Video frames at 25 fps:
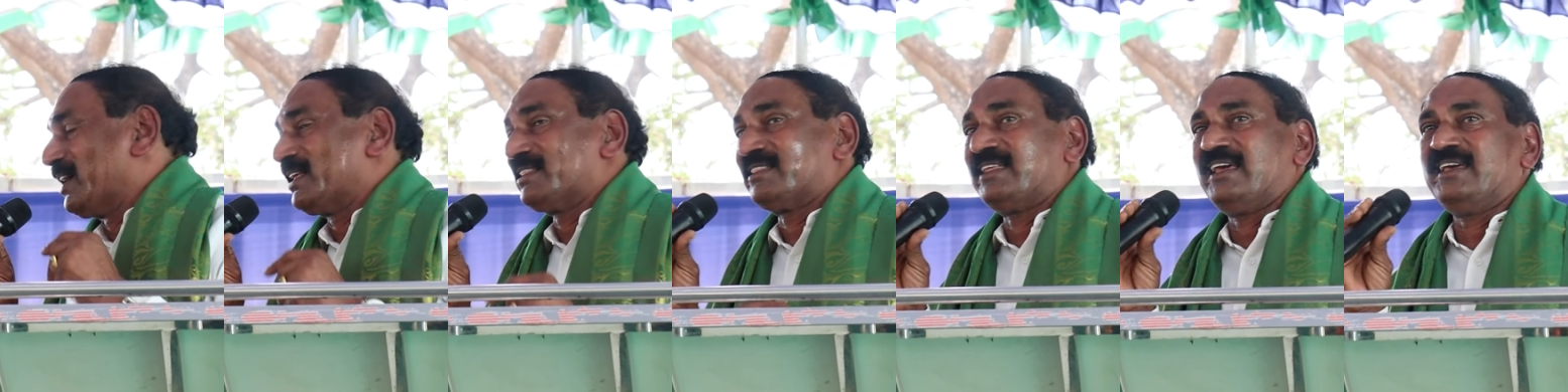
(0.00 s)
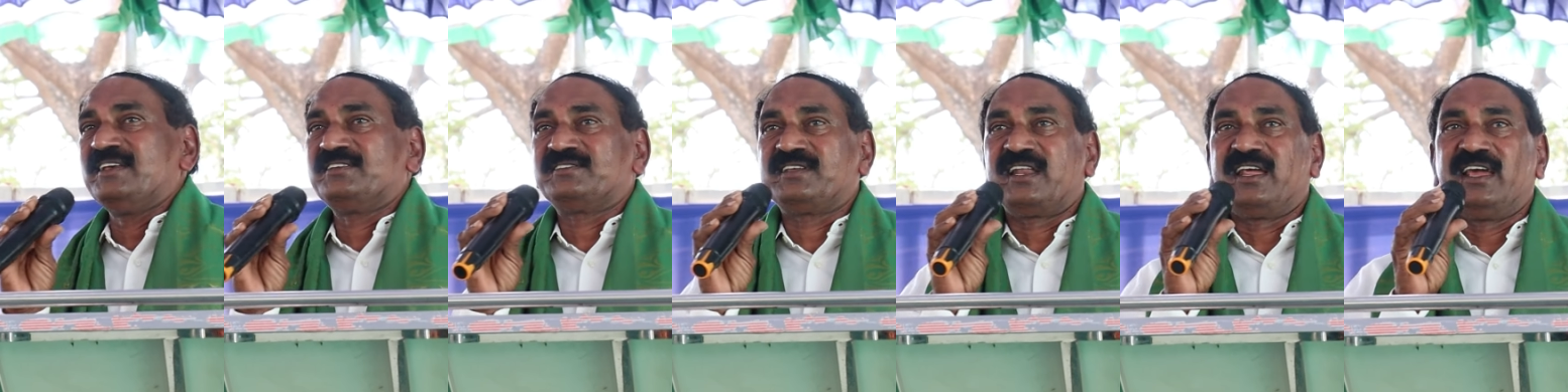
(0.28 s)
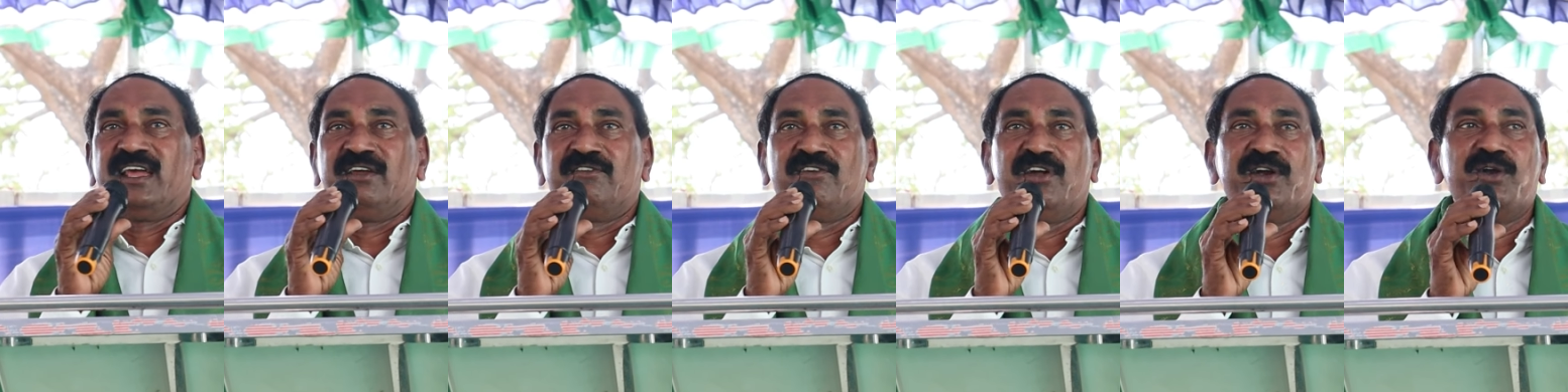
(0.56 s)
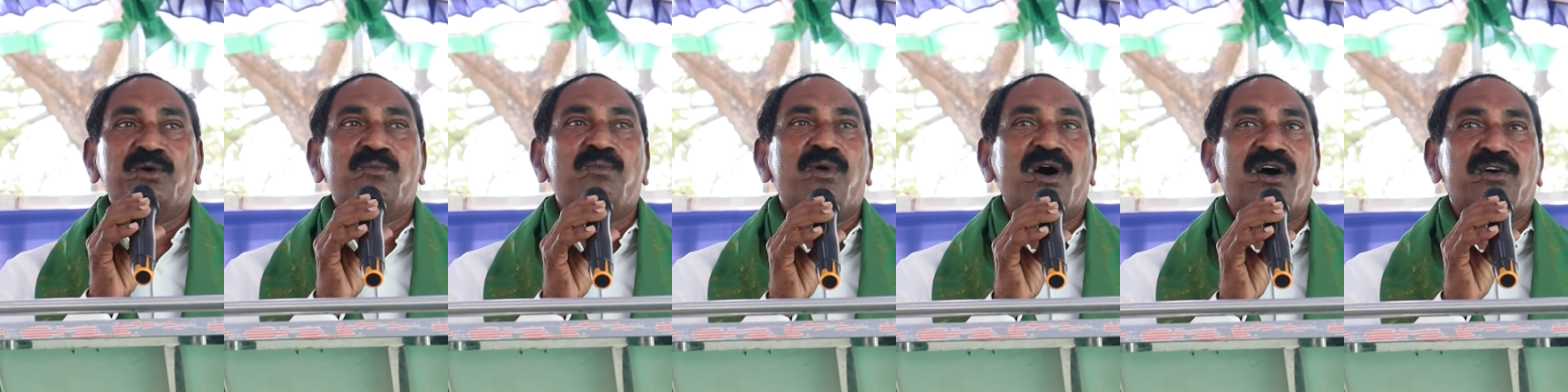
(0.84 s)
వ్యక్తి శ్రీ
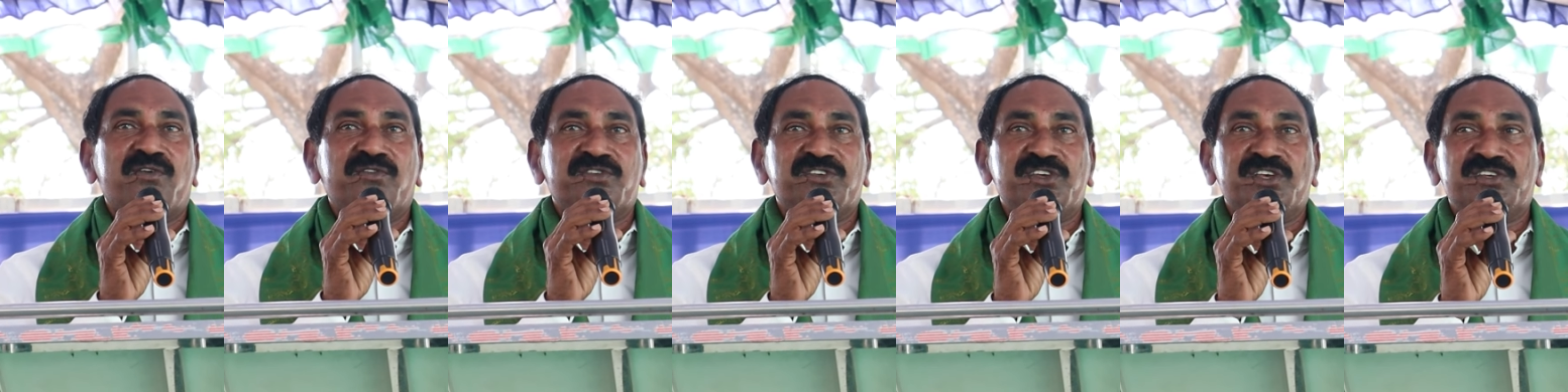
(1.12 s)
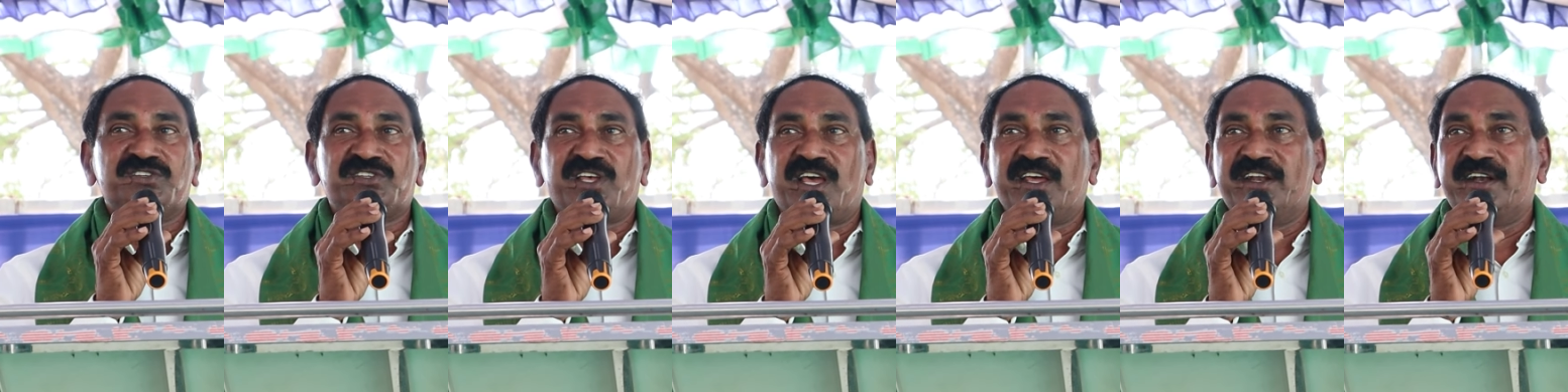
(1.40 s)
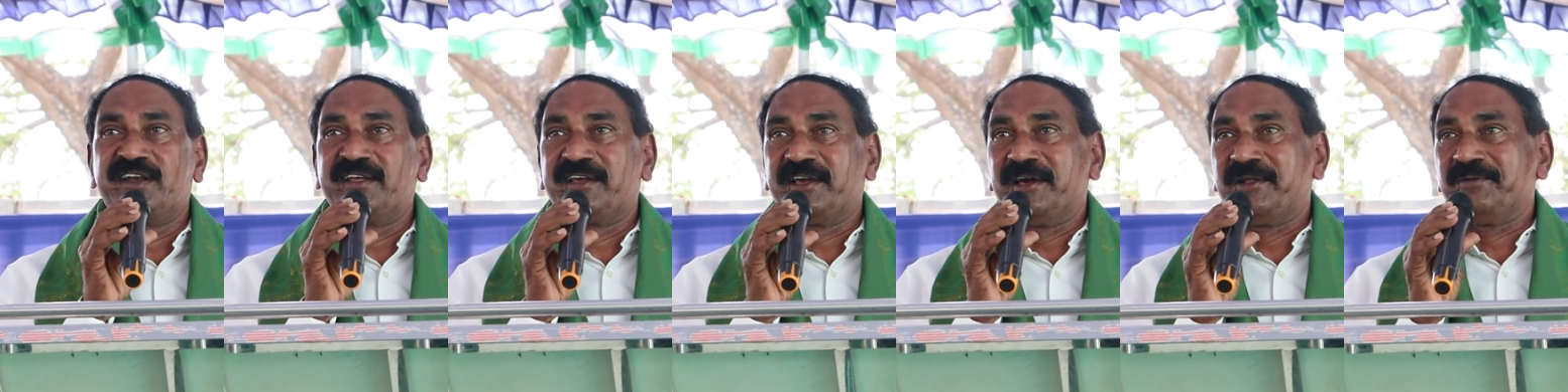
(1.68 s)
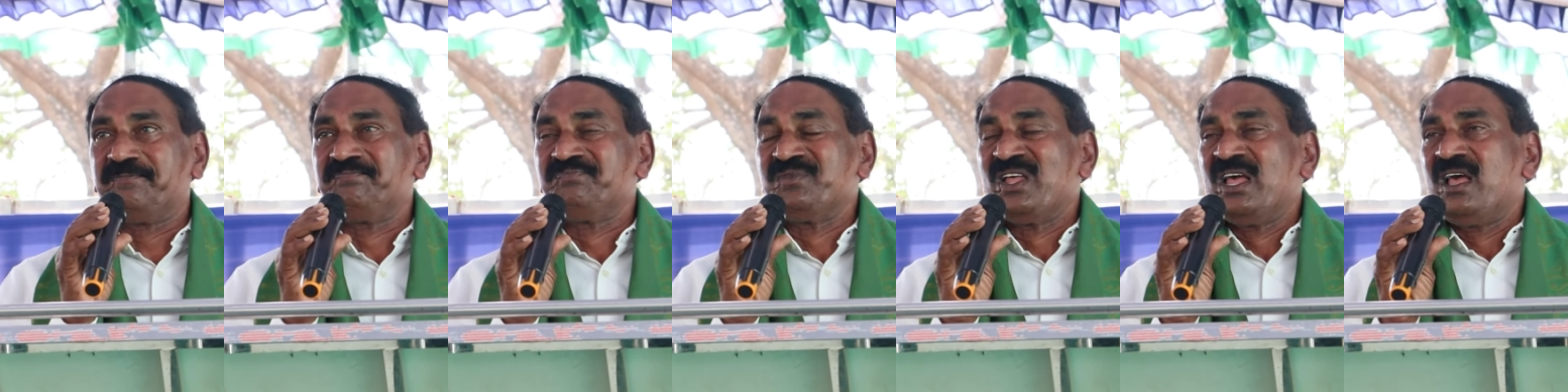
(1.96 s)
వేణుబాబు విజయసాయి రెడ్డి
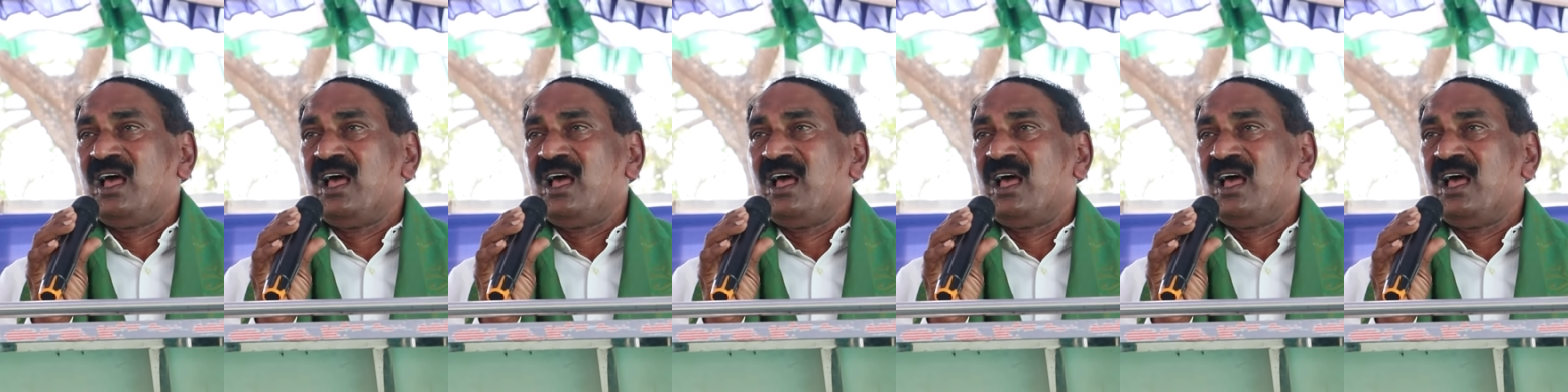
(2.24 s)
గారు